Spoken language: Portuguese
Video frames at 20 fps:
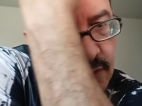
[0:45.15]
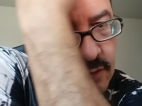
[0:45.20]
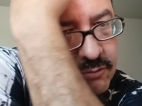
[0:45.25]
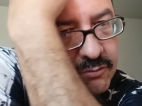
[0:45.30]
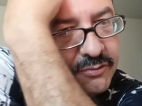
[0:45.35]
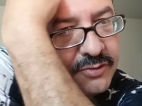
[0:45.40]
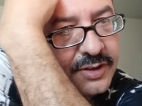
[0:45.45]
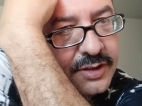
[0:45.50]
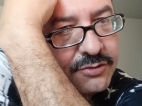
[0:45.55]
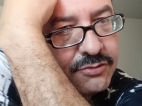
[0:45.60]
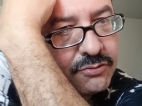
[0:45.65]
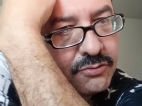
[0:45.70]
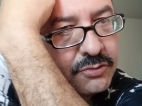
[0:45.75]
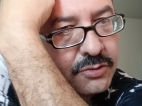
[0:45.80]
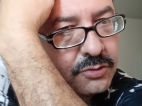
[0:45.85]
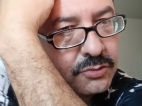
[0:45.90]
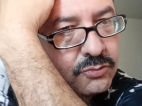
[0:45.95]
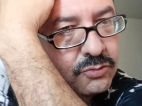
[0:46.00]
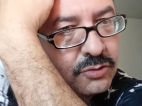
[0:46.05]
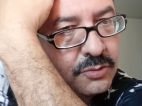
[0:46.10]
um vídeo no
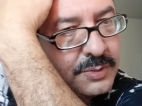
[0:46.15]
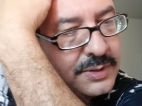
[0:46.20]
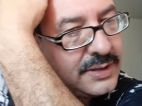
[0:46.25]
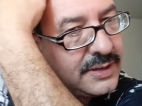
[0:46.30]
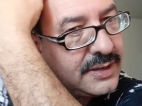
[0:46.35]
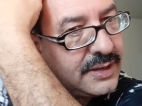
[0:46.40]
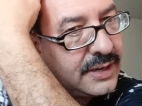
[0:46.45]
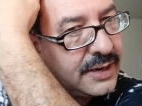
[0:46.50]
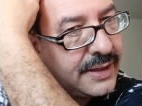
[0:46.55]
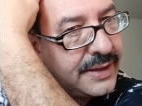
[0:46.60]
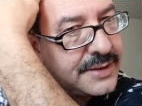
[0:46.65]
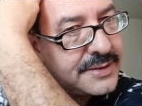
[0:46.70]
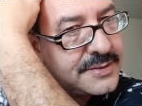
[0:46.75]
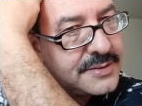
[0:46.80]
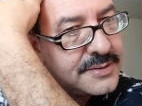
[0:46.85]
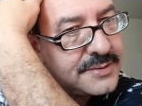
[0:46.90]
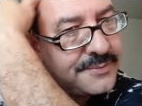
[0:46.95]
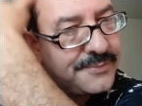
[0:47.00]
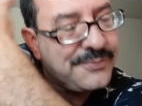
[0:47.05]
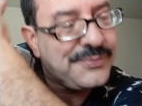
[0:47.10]
YouTube em
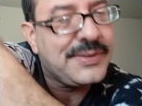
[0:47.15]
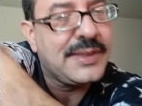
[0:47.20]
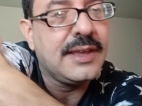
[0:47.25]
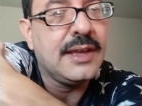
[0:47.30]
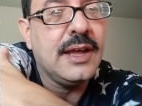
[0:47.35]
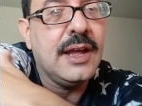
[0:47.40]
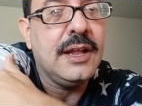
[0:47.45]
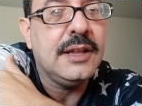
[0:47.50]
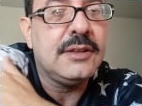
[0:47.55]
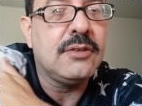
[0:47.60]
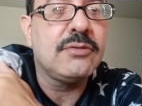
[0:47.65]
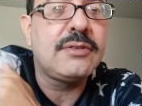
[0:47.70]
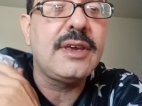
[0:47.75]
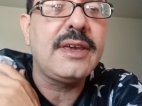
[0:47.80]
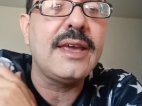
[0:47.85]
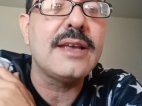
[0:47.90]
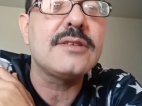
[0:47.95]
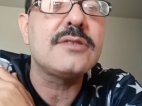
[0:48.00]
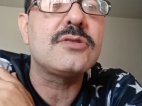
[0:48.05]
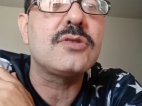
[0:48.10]
inglês. Então, o que,
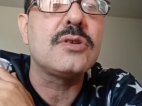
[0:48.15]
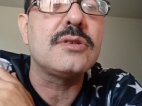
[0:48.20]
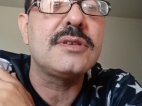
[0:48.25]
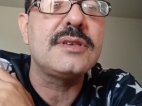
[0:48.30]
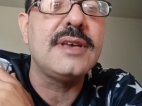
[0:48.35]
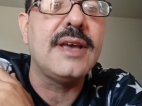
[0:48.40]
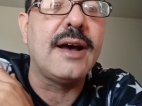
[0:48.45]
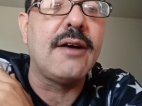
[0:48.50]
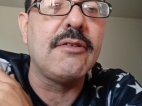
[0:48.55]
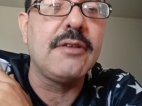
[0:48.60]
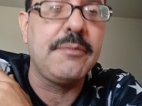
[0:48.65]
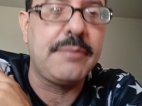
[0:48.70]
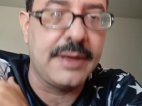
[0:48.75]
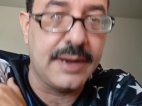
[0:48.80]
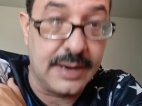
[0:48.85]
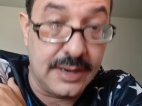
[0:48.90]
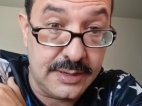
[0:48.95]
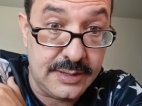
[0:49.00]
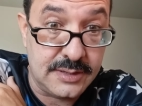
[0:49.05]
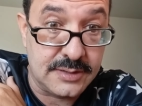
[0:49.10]
que é social
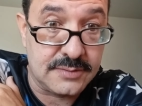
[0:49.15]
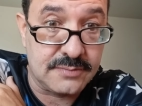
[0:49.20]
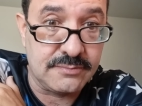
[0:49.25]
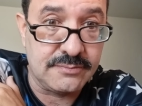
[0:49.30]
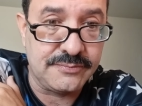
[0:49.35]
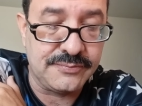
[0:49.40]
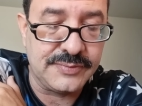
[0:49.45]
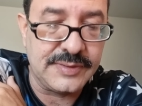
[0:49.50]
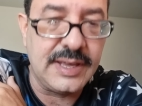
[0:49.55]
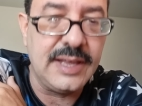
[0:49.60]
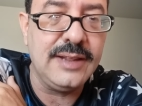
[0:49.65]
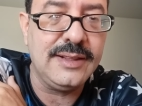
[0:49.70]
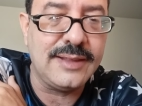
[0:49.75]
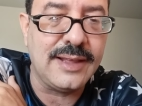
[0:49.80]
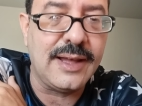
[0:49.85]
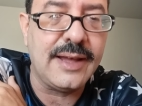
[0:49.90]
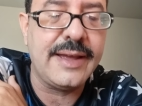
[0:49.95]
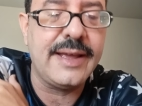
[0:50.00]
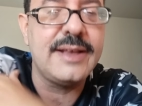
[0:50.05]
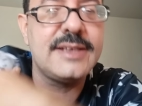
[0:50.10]
imperialismo? Ele
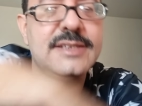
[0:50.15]
tá, é